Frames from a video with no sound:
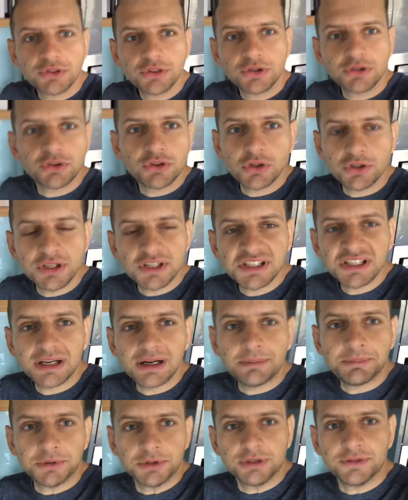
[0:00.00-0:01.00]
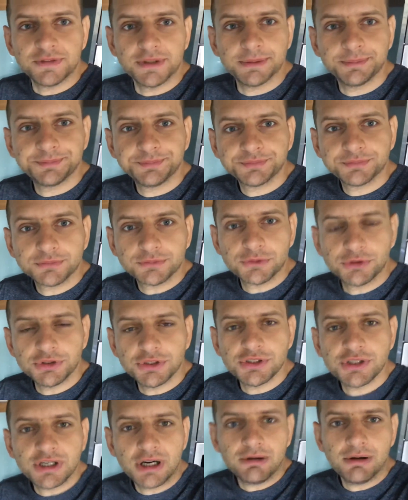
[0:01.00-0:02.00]
To, to nie działa, panowie. To
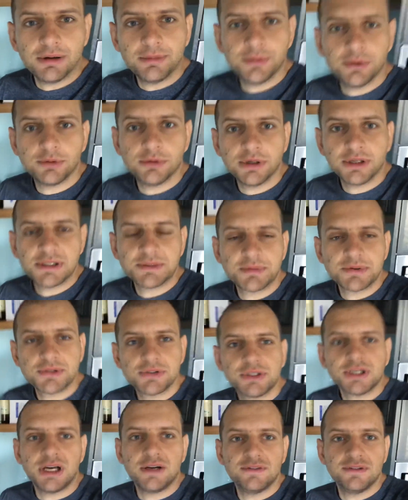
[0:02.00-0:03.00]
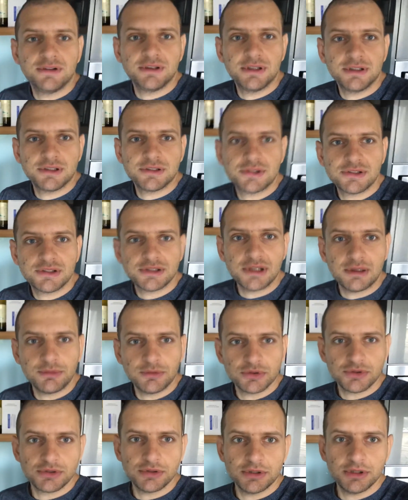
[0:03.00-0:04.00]
nie działa, bo ekspres do kawy jest za
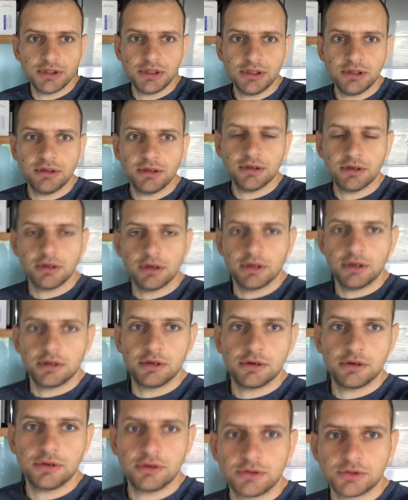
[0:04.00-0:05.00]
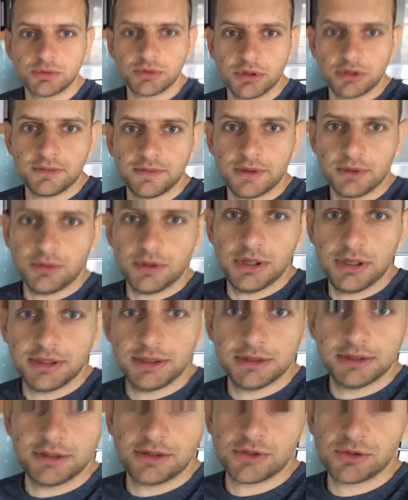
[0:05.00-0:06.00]
mocny i e, rozładował,
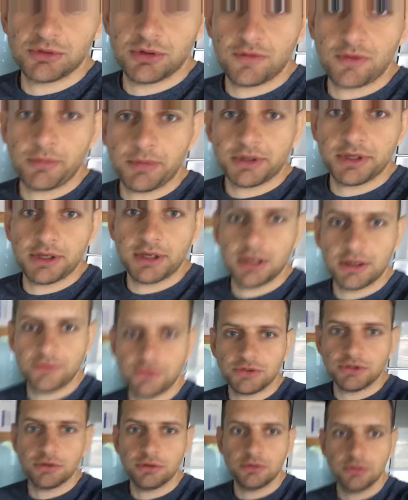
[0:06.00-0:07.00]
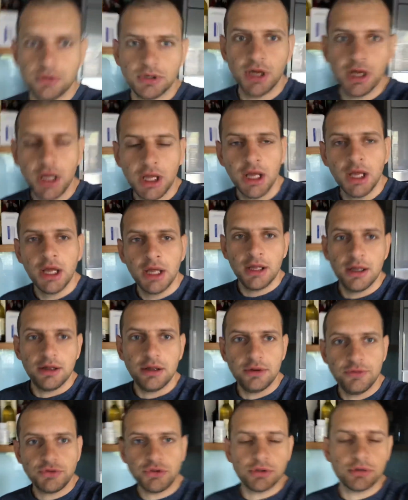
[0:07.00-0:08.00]
rozładował baterię w ciągu
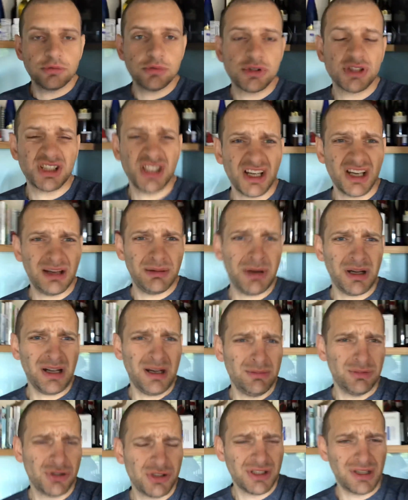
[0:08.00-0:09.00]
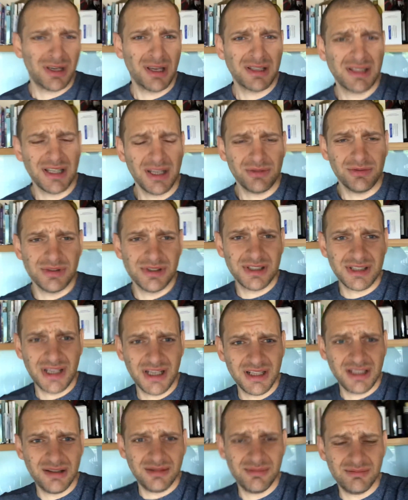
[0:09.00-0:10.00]
E, w ciągu 3 chyba albo 4 sekund,
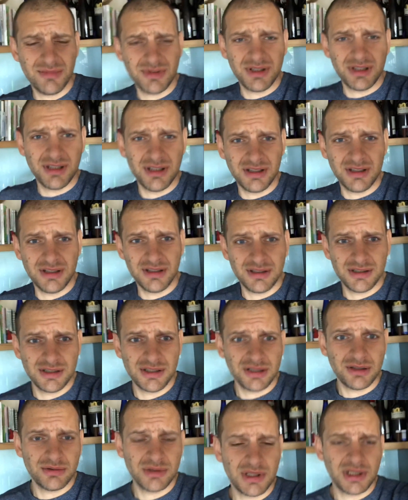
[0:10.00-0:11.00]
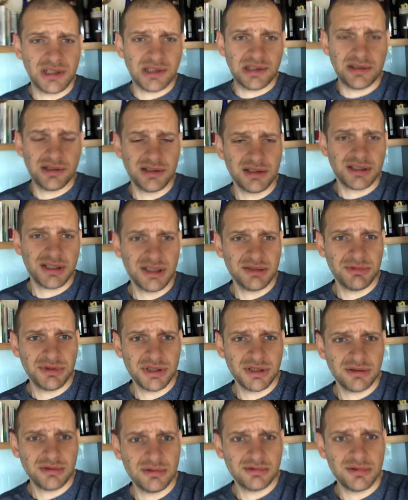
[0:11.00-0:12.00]
zanim e, się ten, zanim
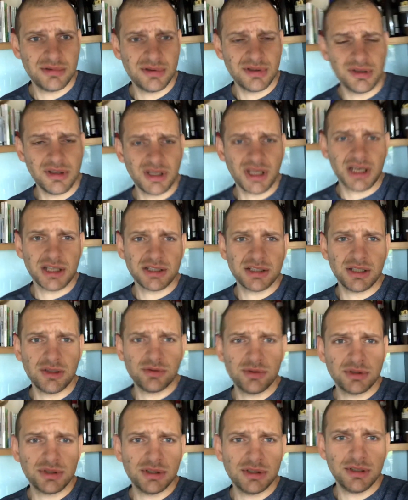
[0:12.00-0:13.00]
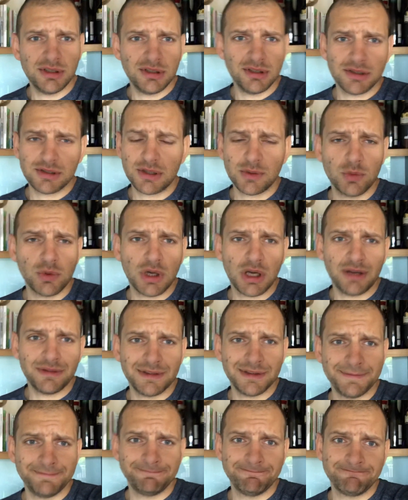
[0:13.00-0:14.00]
się nagrzał i, i nie zrobił
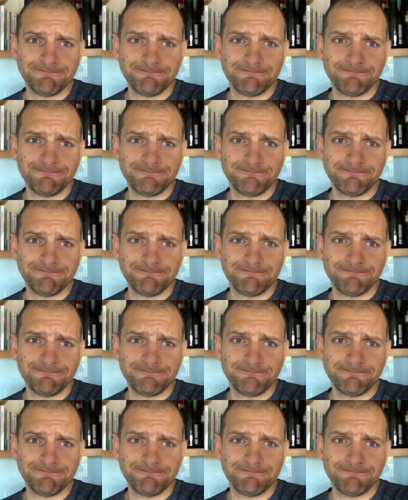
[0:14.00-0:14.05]
kawy.